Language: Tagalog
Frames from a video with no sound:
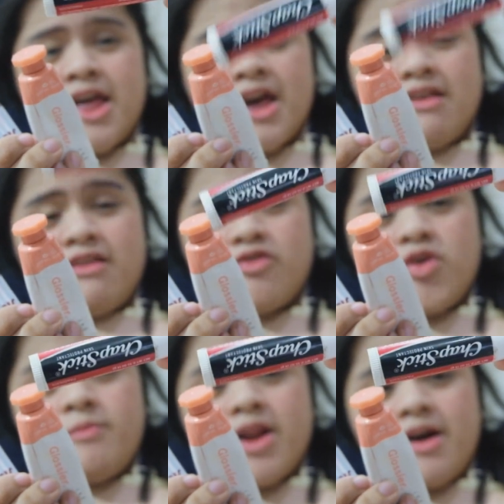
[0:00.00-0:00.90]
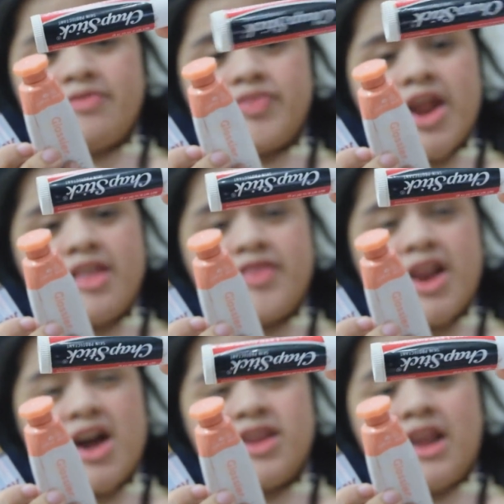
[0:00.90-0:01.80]
kasi sobrang dry
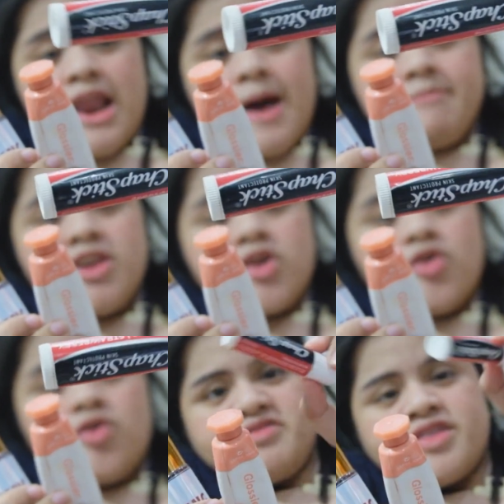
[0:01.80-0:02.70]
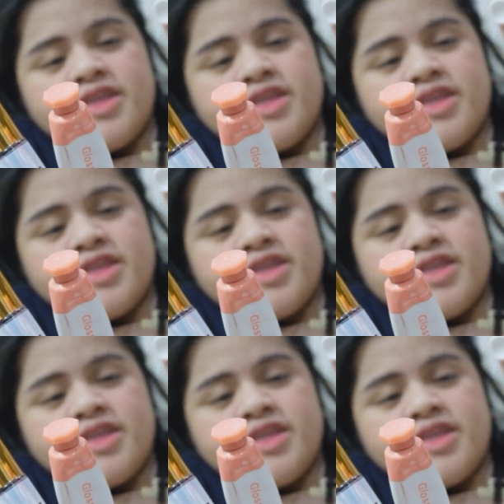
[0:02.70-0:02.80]
talaga ng labi ko.